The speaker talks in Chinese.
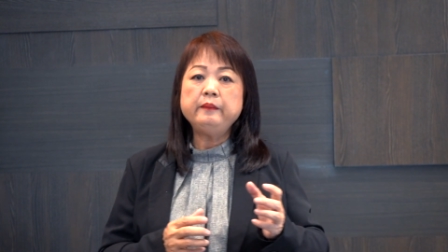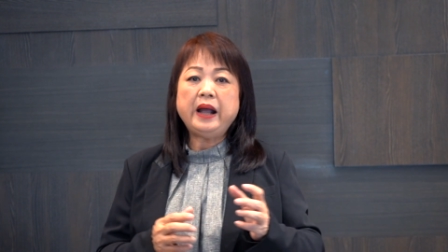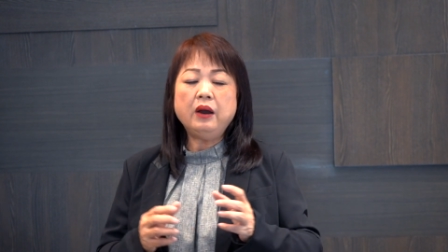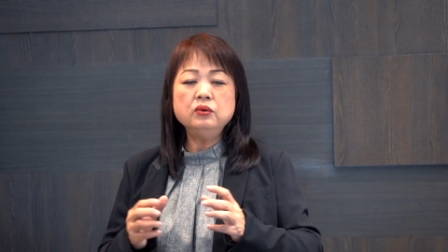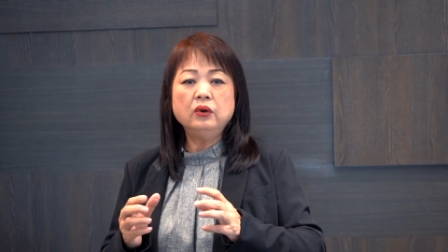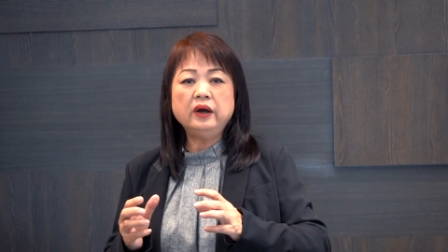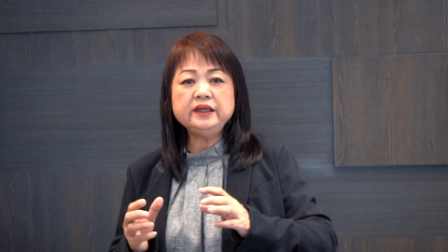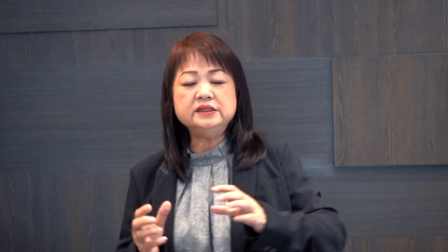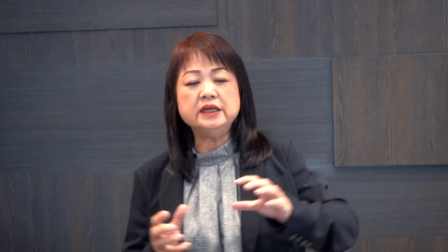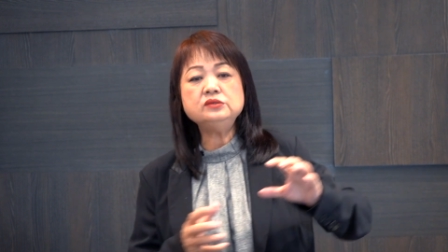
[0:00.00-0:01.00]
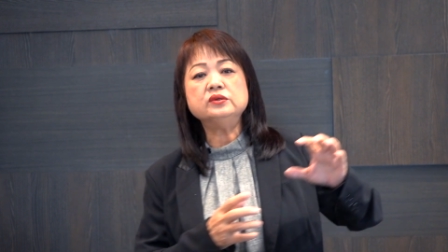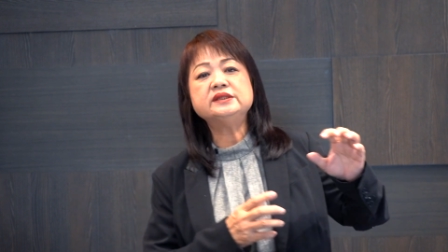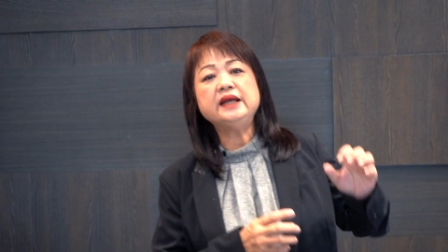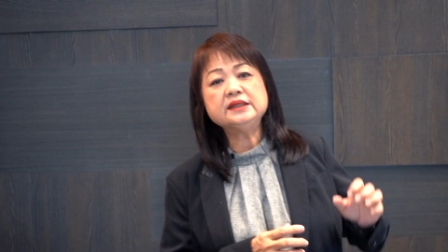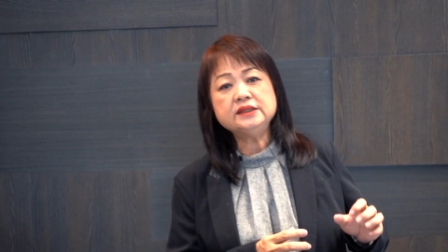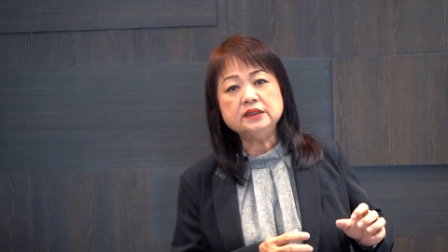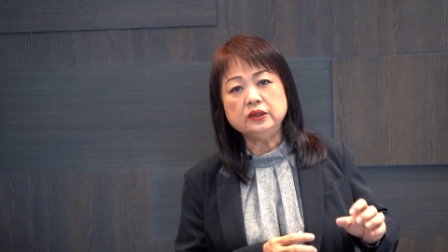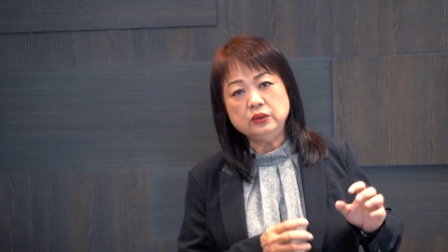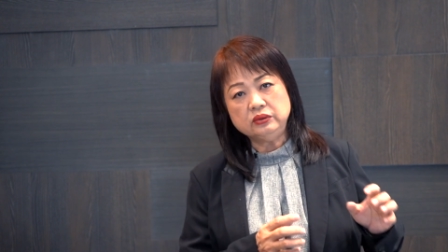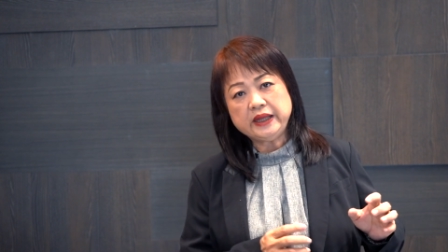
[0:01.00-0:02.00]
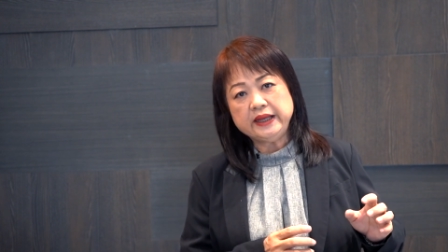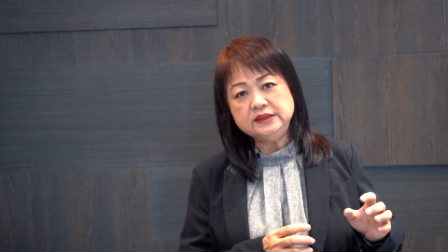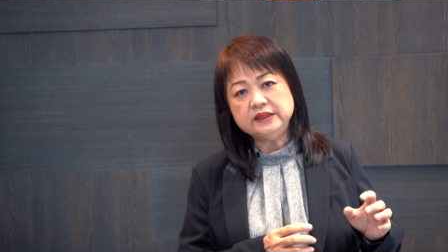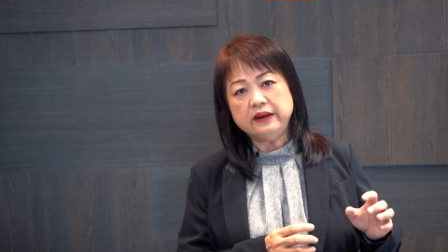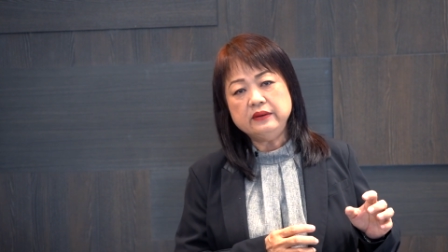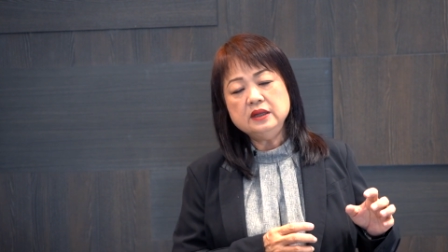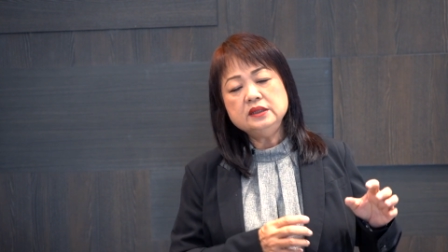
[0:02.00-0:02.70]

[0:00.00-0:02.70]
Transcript: 保罗以前所相信的犹太教，